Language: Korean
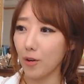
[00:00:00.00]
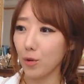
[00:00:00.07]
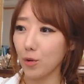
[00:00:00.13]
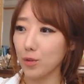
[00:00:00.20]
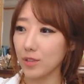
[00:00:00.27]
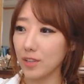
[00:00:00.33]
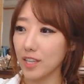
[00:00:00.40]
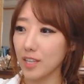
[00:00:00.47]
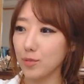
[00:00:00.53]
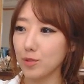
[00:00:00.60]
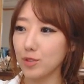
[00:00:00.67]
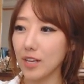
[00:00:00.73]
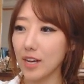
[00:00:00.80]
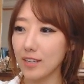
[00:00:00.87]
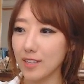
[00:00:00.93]
어떻게
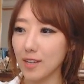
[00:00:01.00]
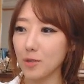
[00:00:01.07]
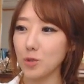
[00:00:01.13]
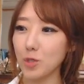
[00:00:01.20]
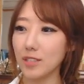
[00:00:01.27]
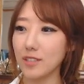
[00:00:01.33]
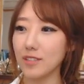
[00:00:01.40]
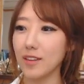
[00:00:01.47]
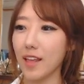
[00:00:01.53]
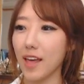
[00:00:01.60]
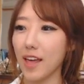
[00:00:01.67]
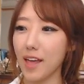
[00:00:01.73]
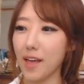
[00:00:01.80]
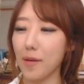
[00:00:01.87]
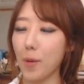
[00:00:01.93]
이분 항상
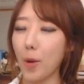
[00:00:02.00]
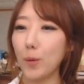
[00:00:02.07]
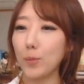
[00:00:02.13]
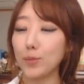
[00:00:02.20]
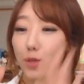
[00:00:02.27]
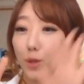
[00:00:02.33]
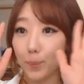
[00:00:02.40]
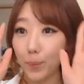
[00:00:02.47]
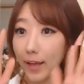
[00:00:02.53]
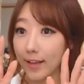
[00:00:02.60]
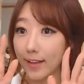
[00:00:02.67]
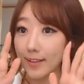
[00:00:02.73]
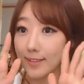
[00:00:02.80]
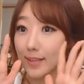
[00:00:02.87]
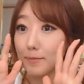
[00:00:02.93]
오시는데 별풍선
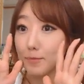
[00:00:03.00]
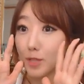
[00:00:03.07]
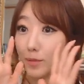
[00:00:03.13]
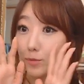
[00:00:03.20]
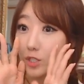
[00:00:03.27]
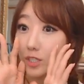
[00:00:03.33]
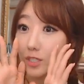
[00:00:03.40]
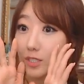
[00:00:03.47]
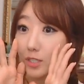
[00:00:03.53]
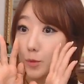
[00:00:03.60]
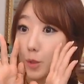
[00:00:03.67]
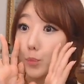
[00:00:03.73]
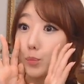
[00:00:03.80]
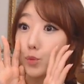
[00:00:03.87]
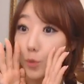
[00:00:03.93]
100개 337
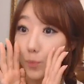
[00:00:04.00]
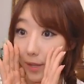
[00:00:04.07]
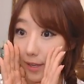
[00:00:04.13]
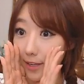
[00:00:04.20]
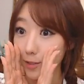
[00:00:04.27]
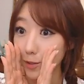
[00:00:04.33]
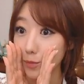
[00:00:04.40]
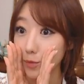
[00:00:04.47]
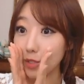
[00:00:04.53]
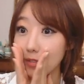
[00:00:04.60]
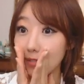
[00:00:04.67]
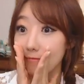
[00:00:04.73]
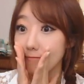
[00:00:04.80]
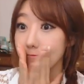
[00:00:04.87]
별풍선 100개 선물